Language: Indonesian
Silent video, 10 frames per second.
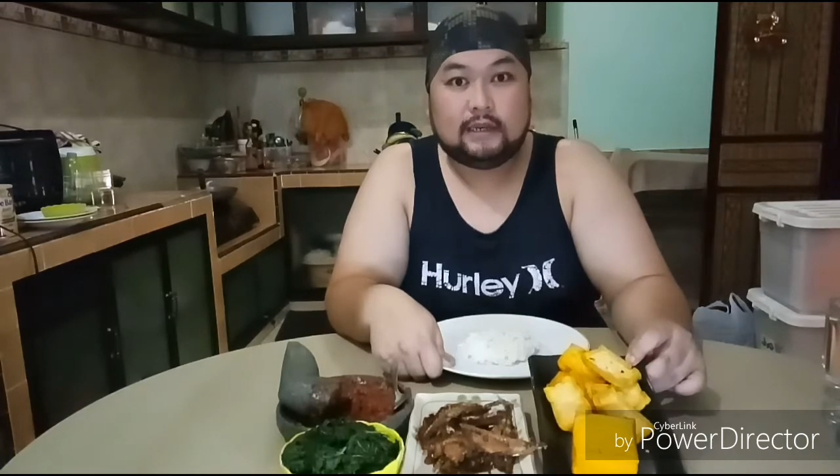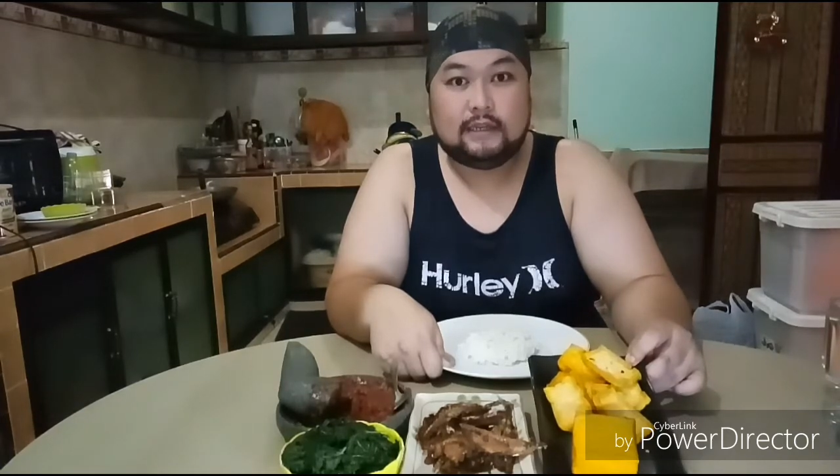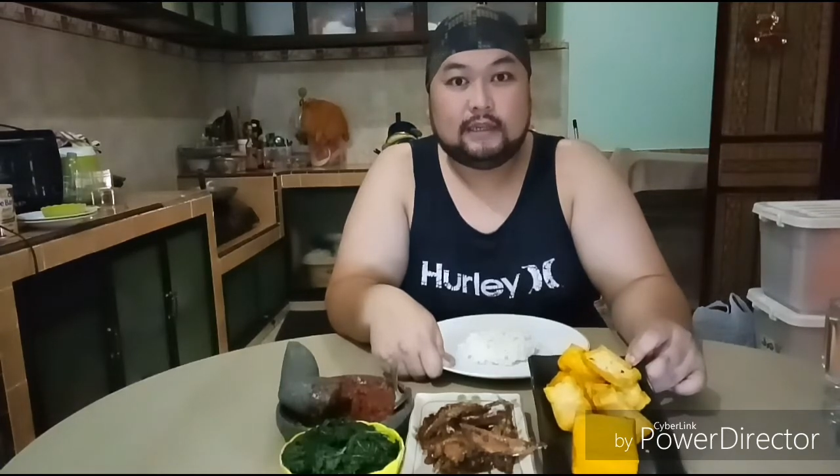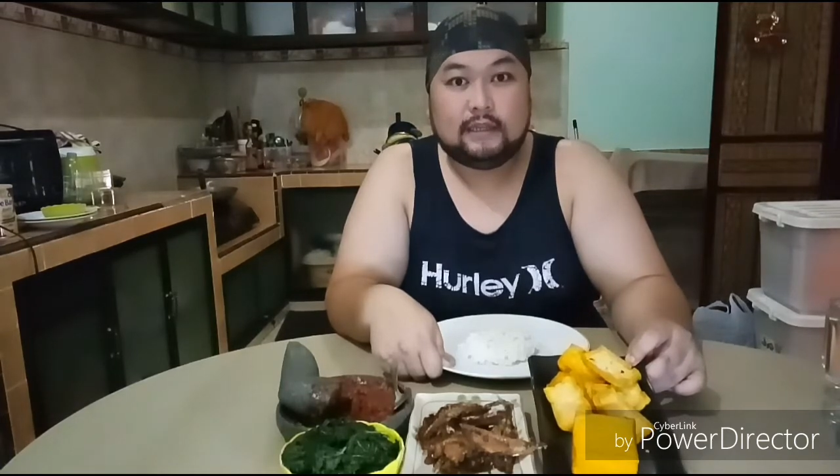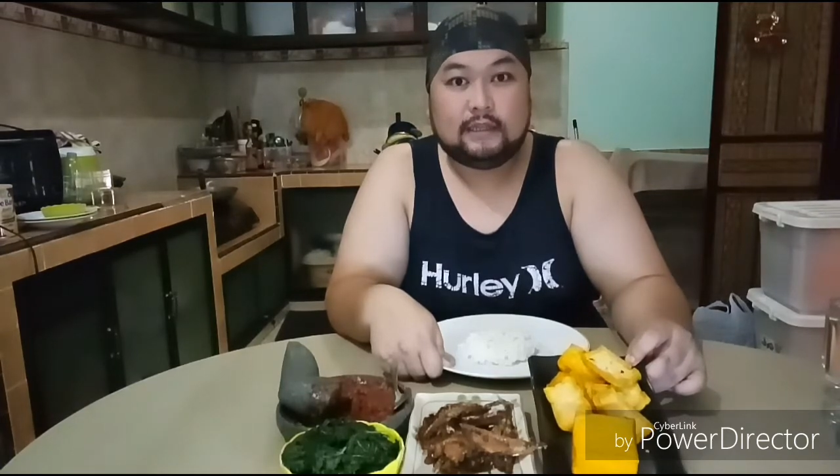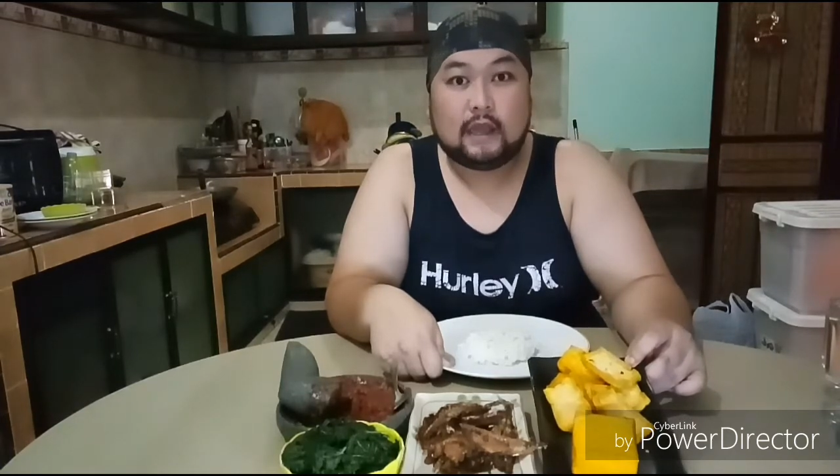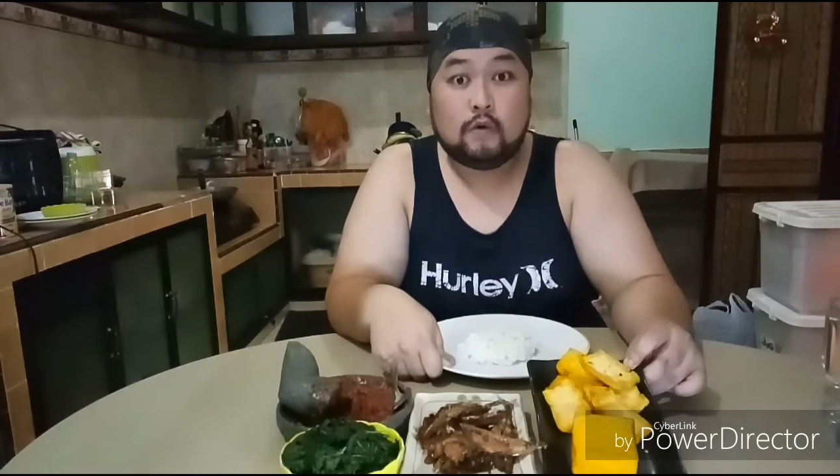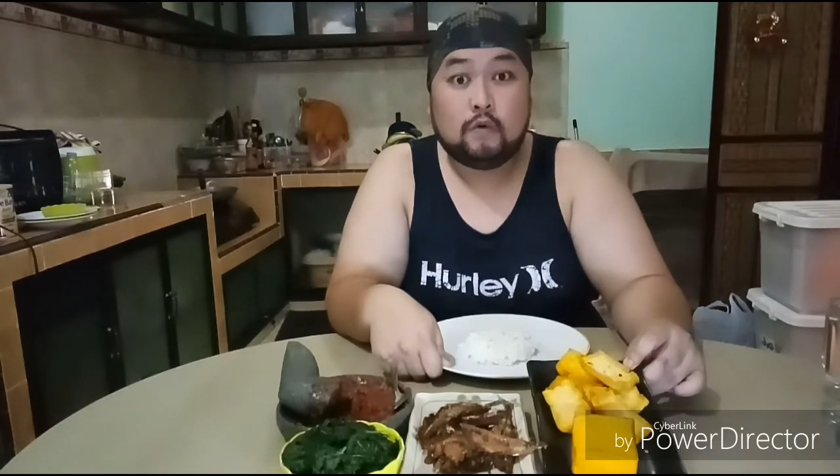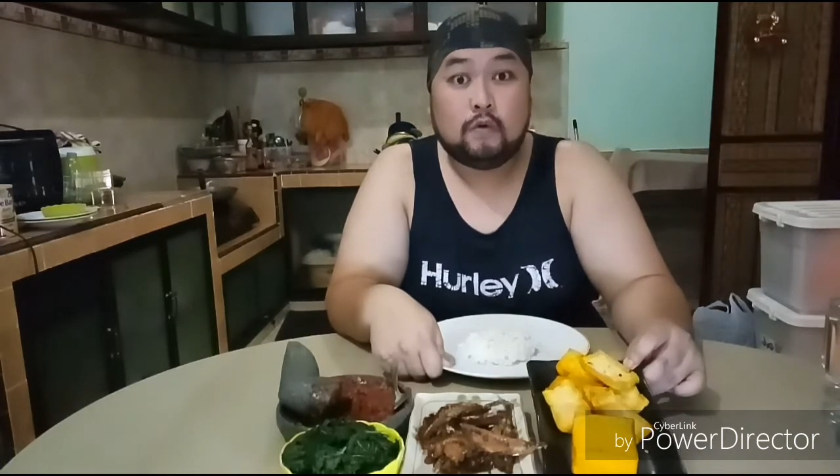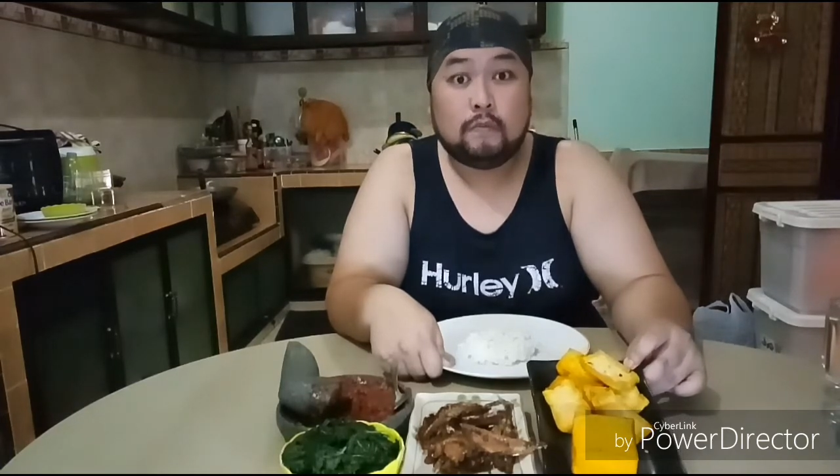kediri,
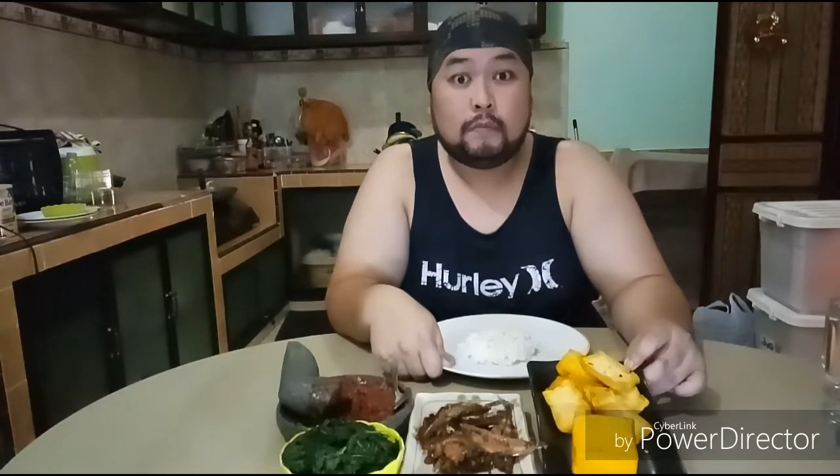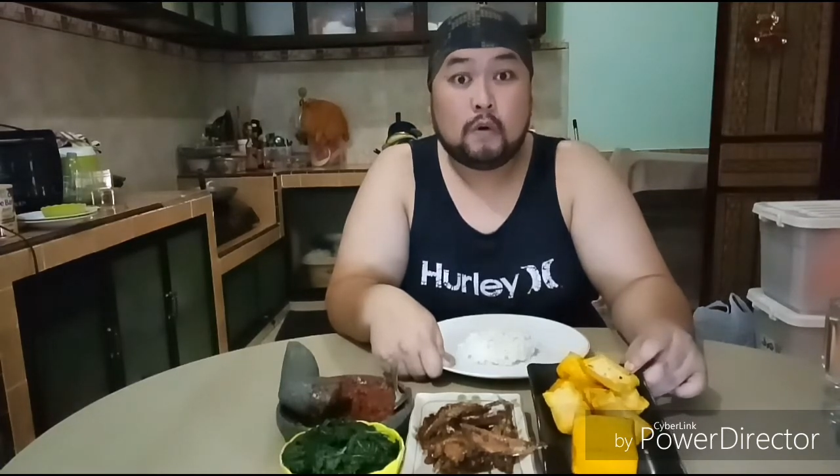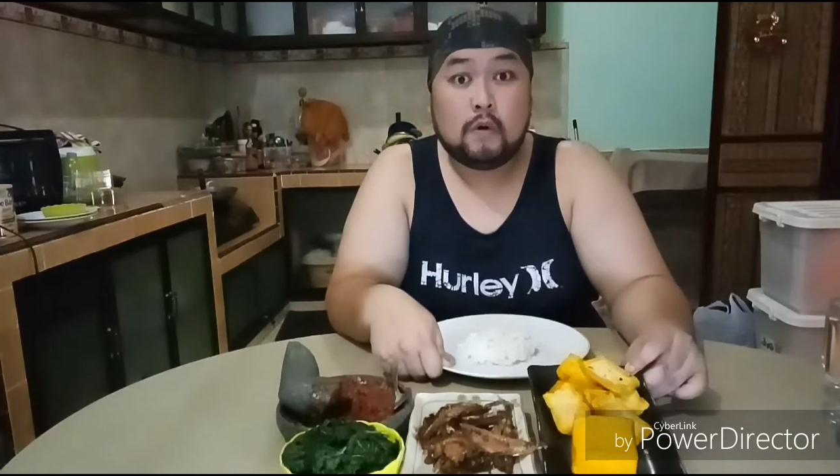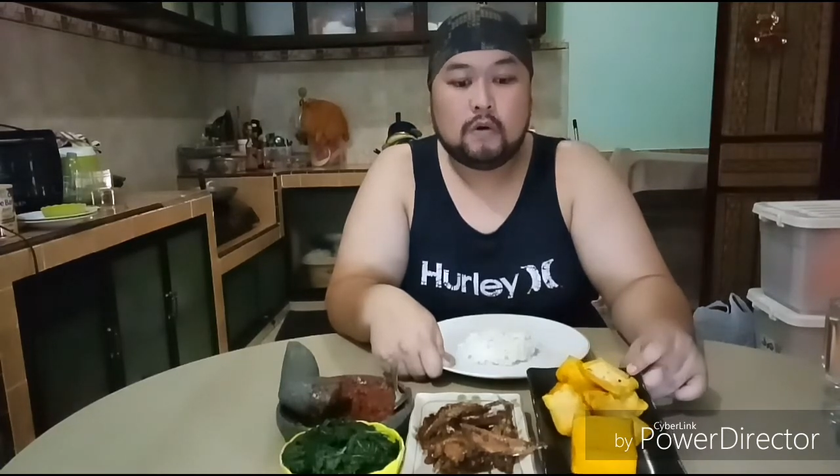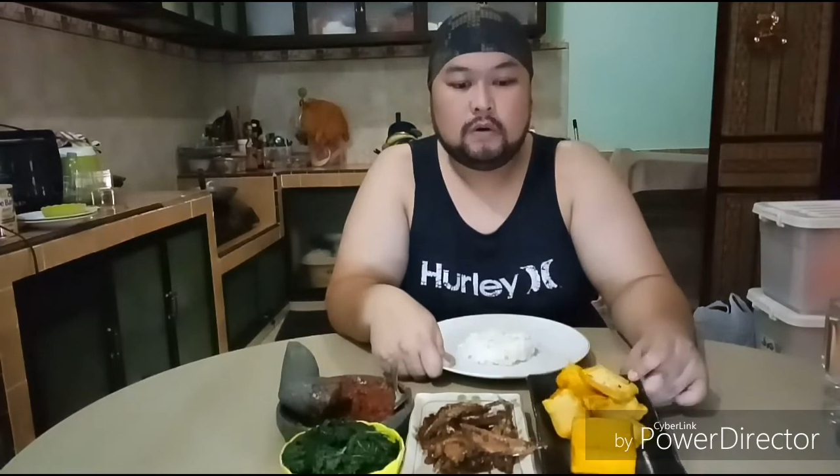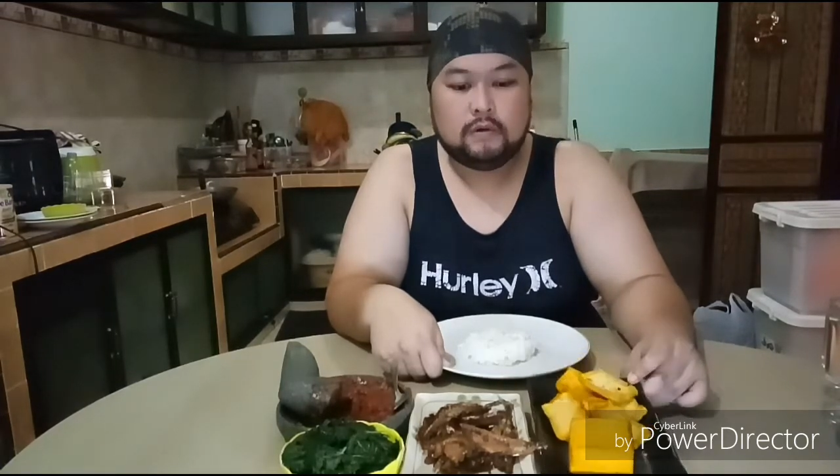tahu po.